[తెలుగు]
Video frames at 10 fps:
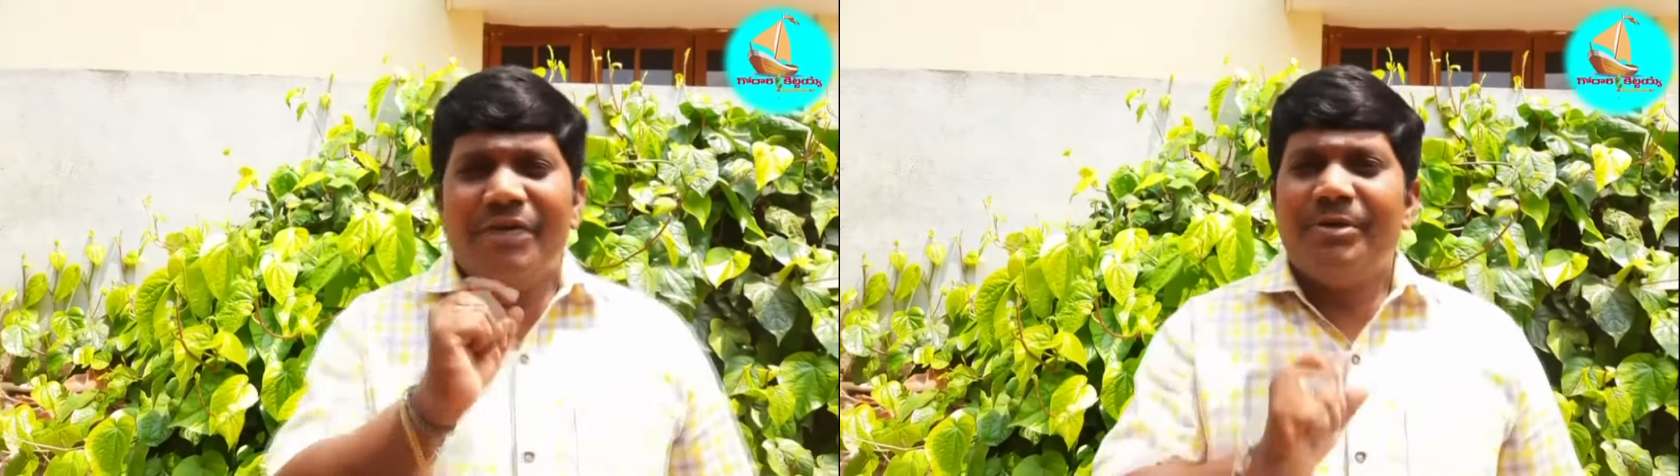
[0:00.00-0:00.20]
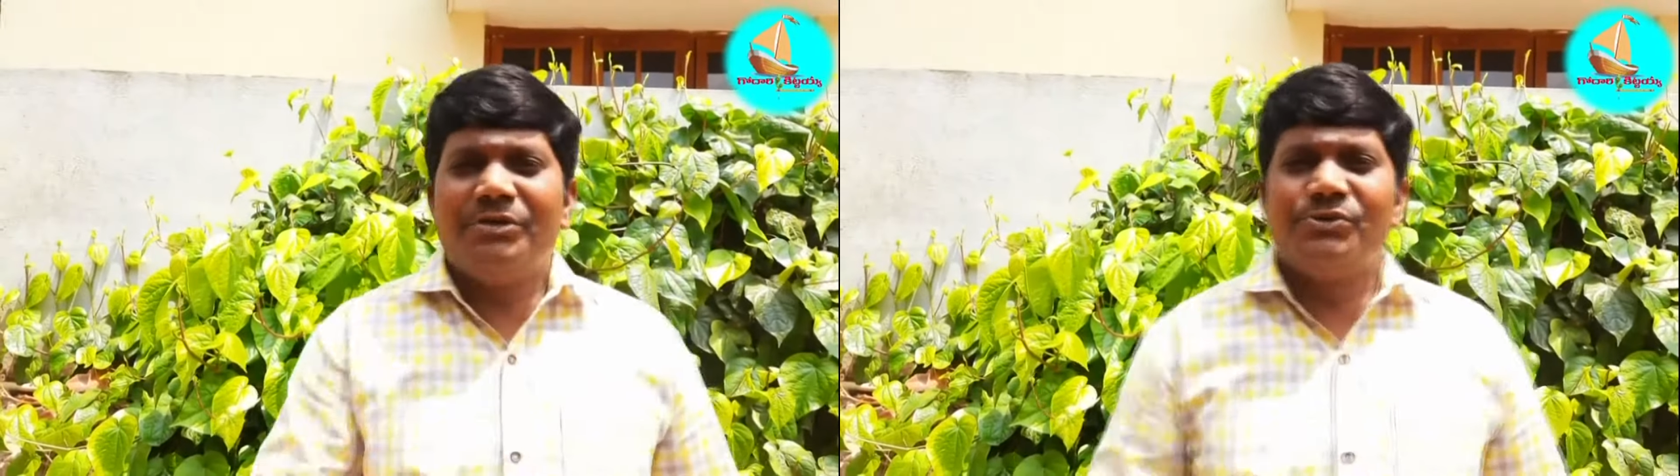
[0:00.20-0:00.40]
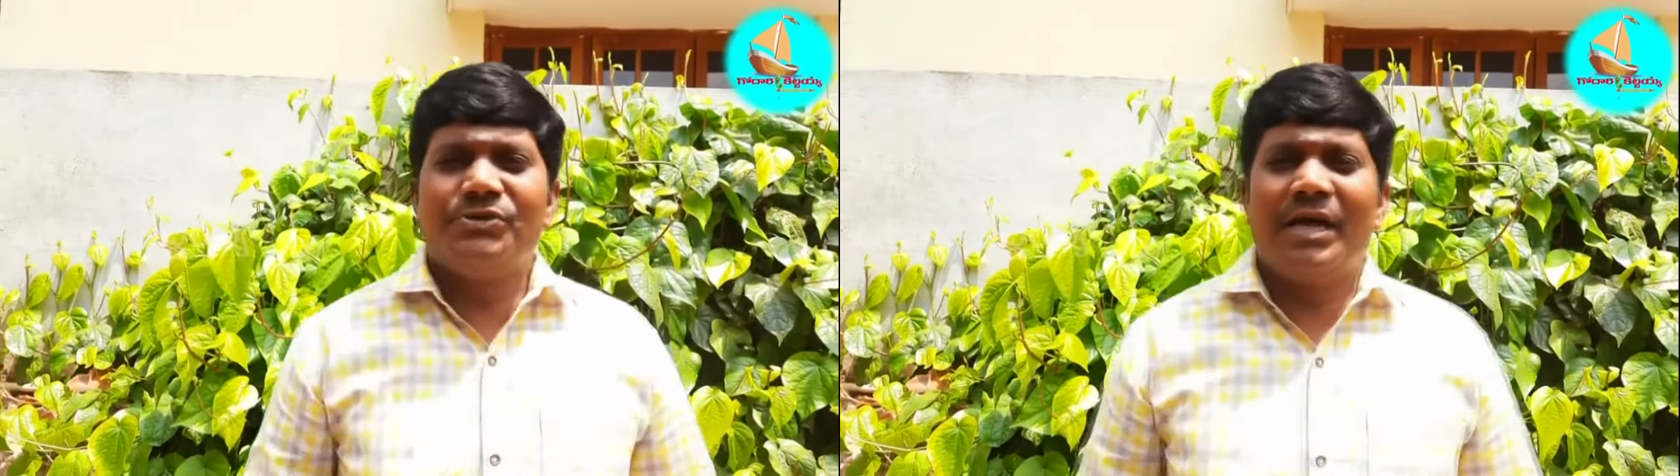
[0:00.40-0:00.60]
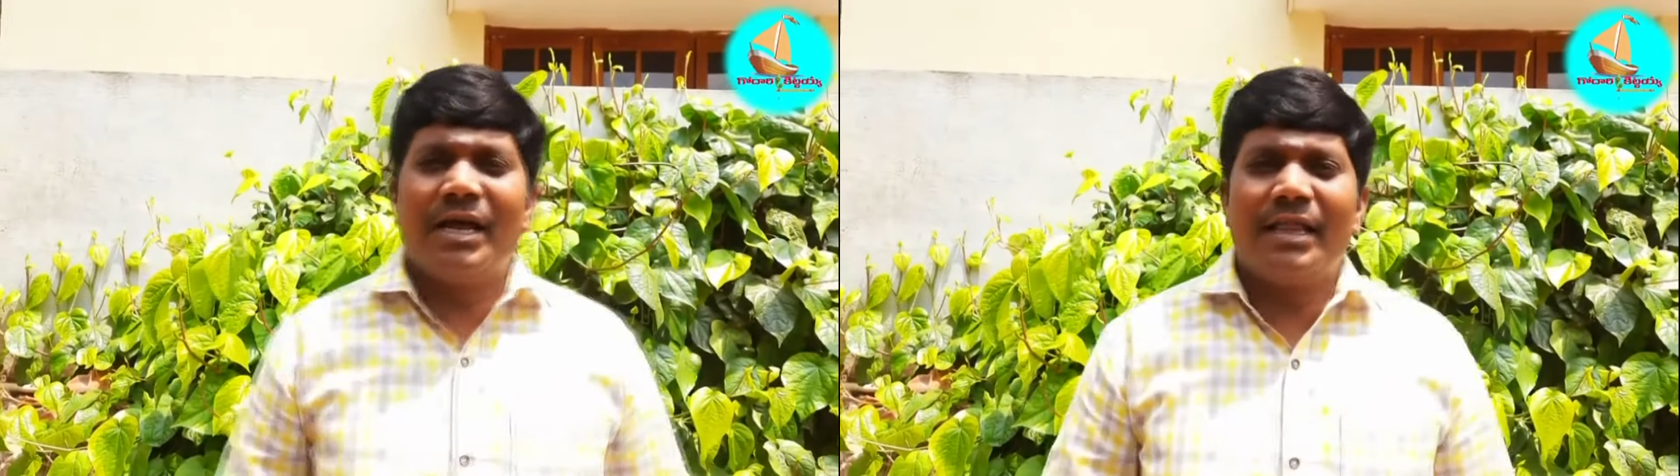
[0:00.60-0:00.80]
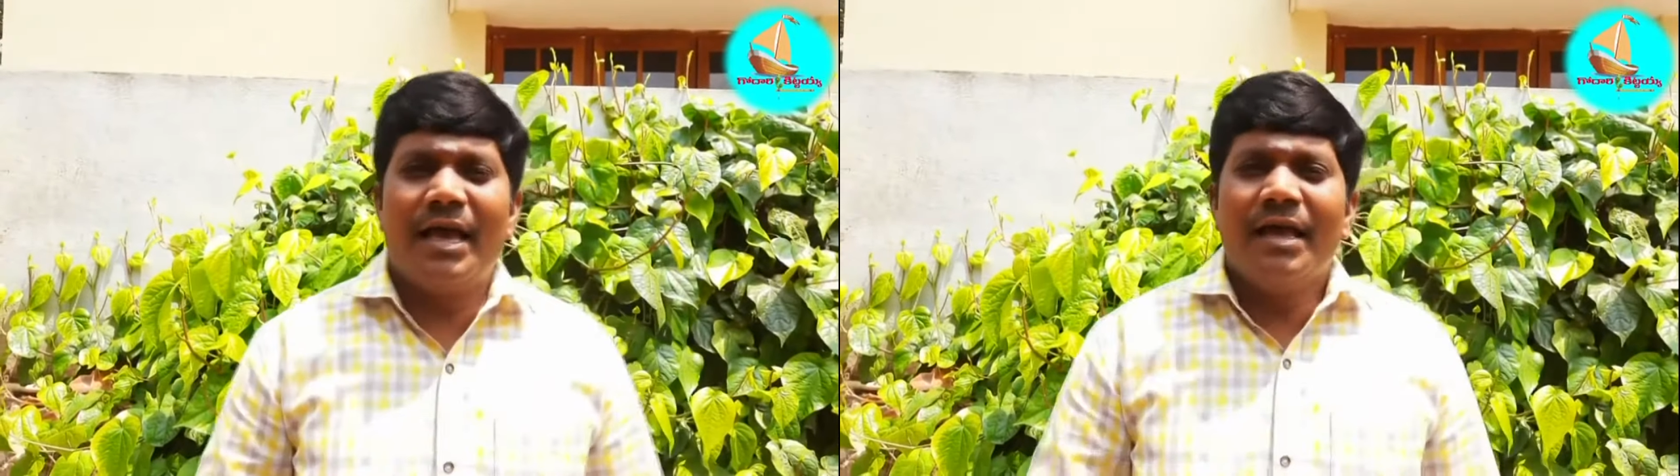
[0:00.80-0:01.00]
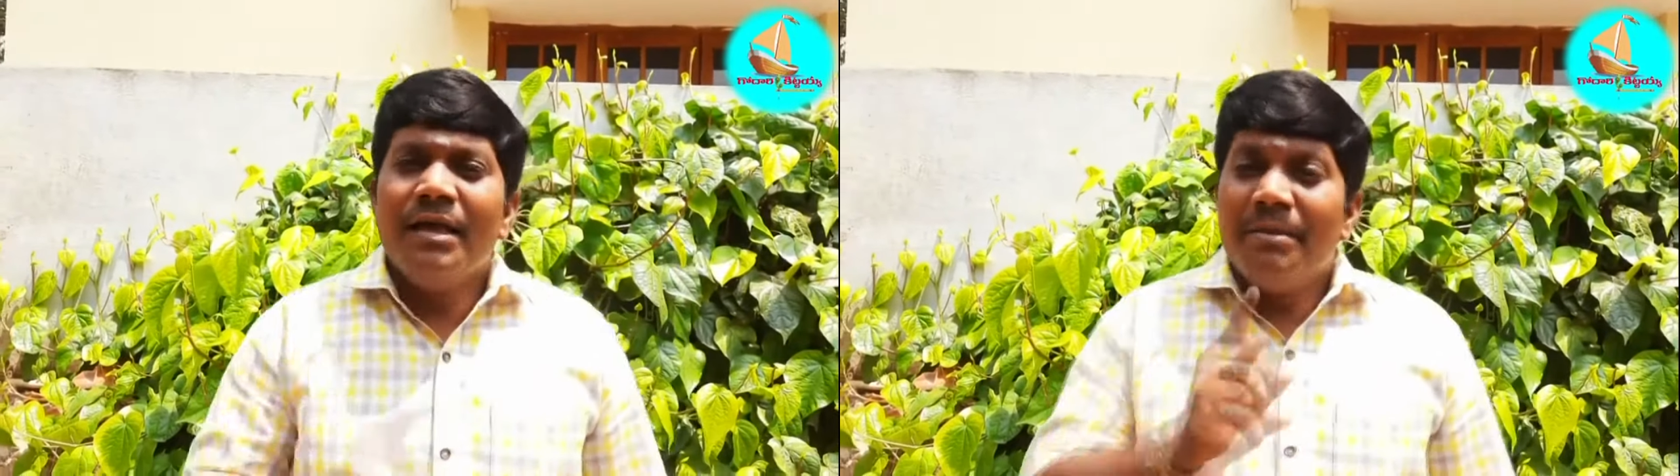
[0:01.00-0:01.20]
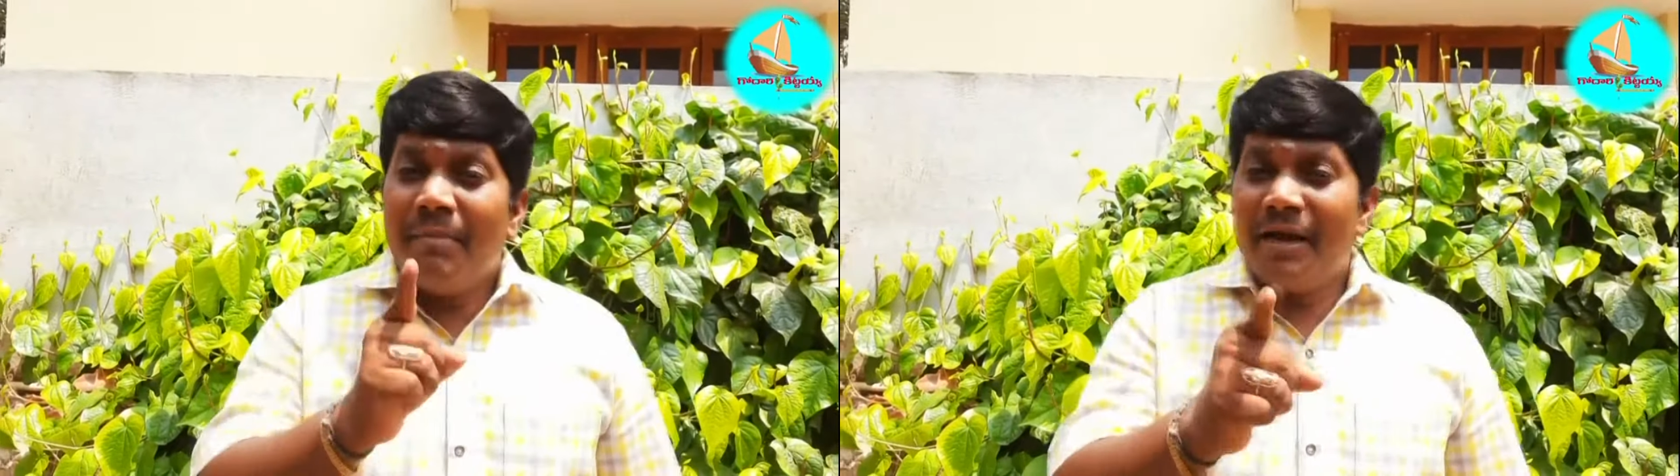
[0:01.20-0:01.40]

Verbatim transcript: ఈ వీడియో మీరు చూస్తున్నారు కదా